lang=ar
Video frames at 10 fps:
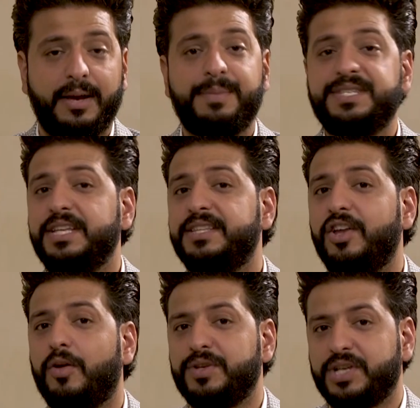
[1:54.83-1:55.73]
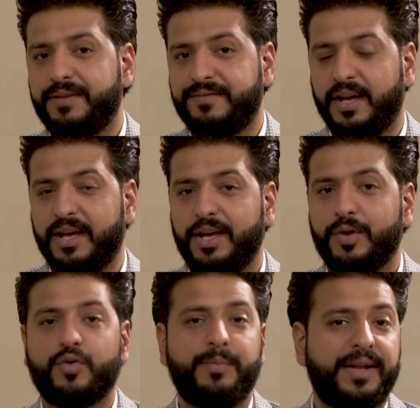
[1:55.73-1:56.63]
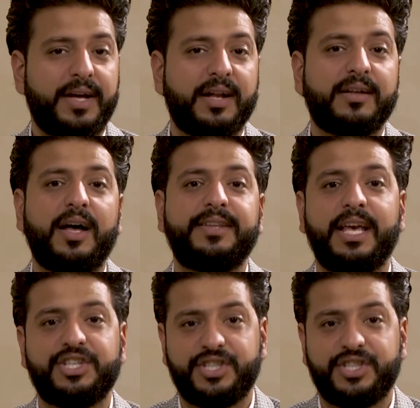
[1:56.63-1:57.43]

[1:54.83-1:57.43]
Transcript: بسعدنا اليوم بشرفنا يكون معنا القاضي